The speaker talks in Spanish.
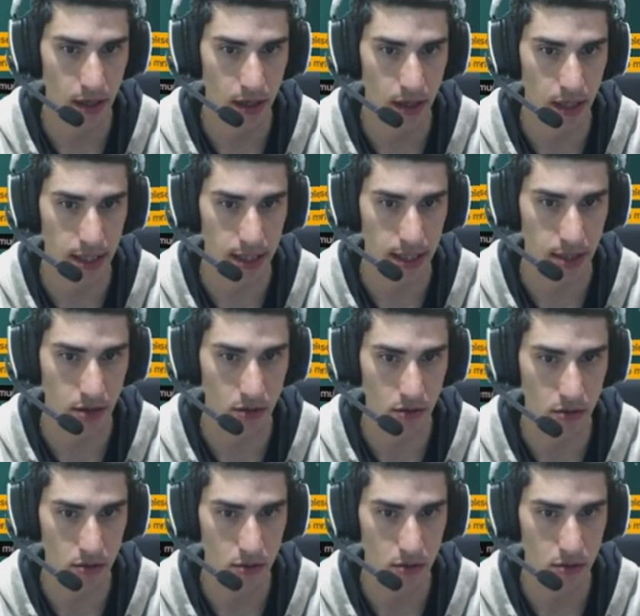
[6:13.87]
¿Qué es esto?
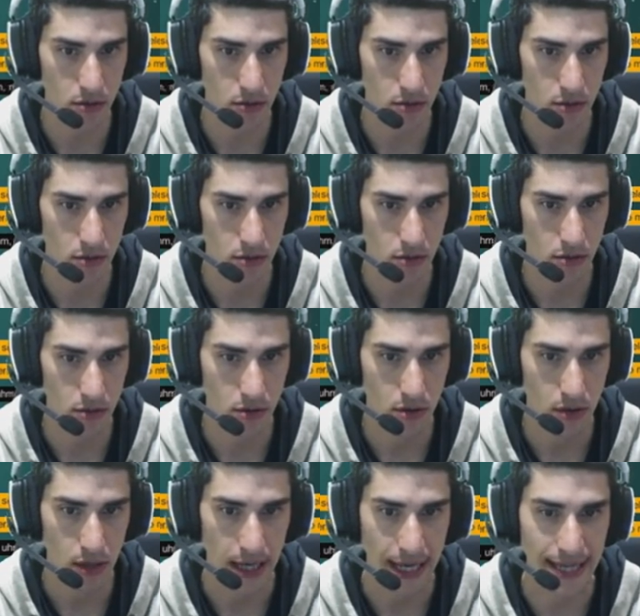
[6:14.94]

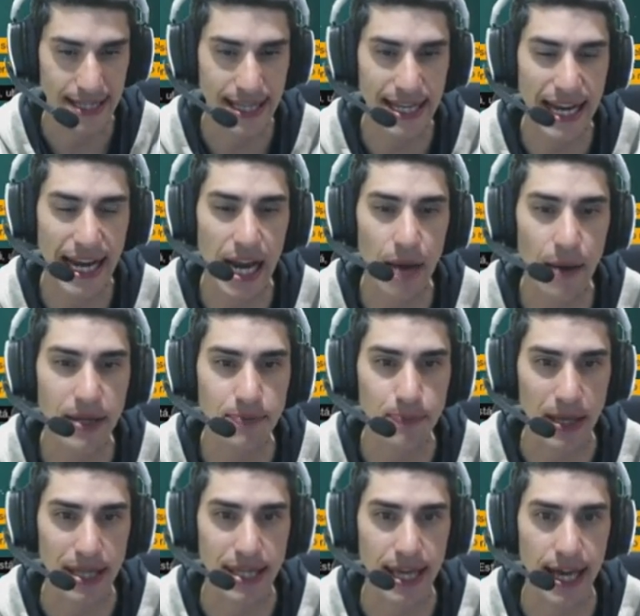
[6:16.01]
Esta es la nave
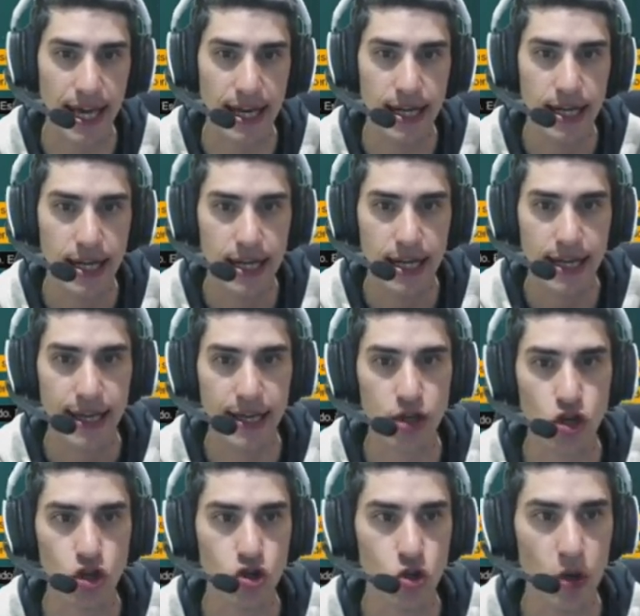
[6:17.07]
espacial que
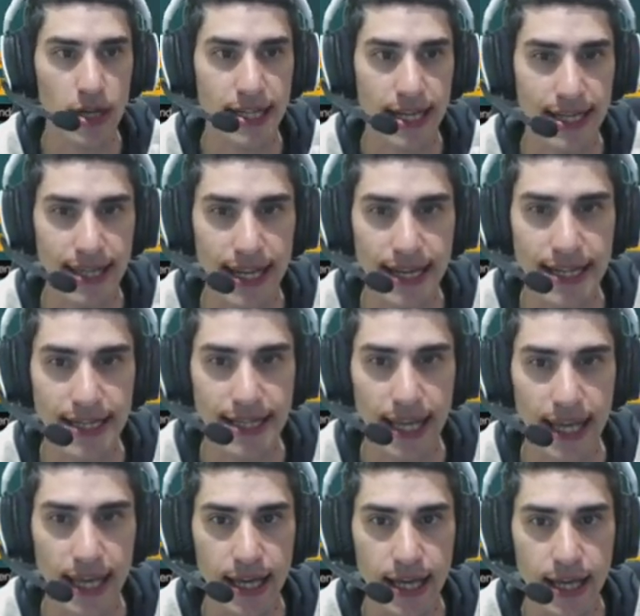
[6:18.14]
soltó el
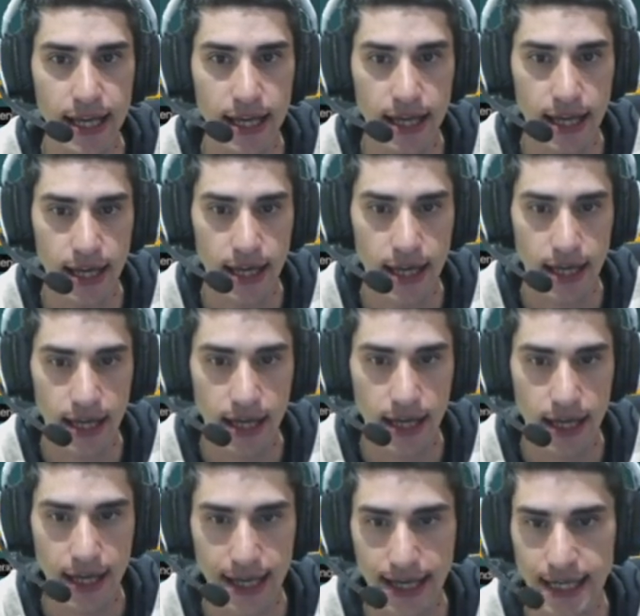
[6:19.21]
satélite
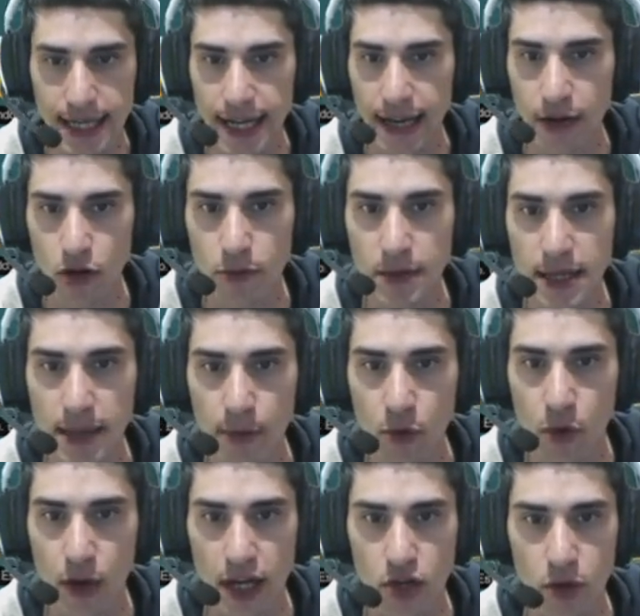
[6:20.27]
que sigue en órbita por
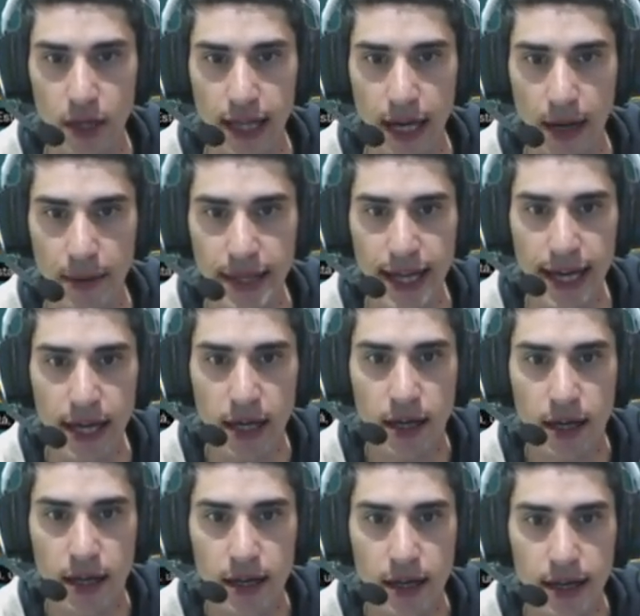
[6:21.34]
un casual de la vida
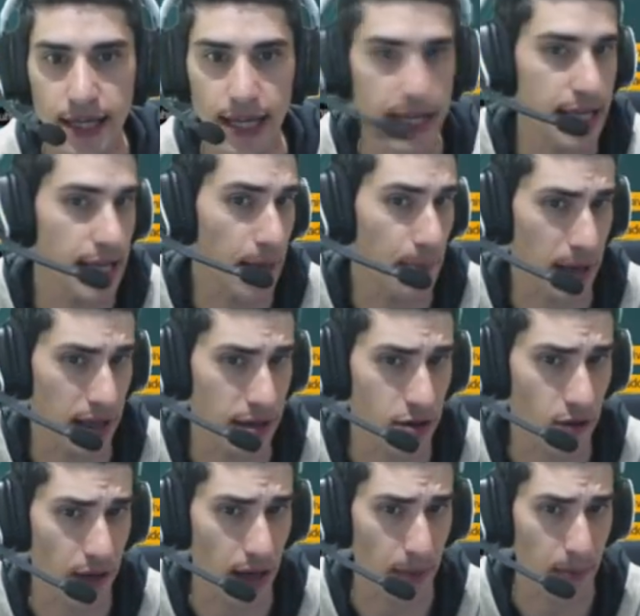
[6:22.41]
y, ha
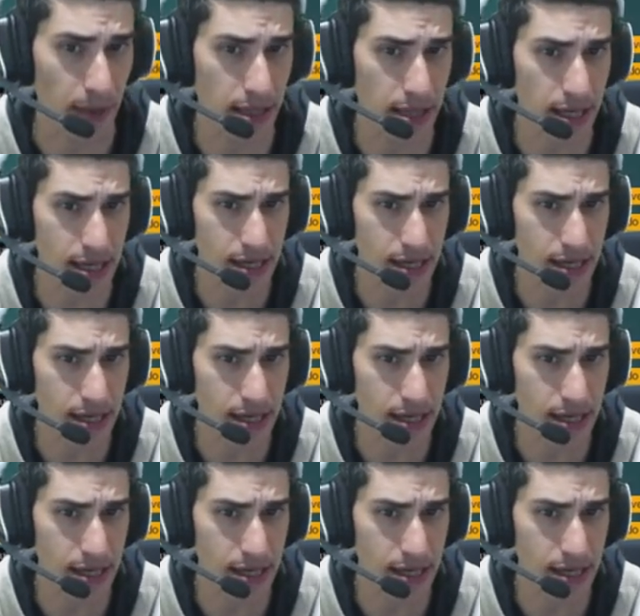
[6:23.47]
aparecido de repente.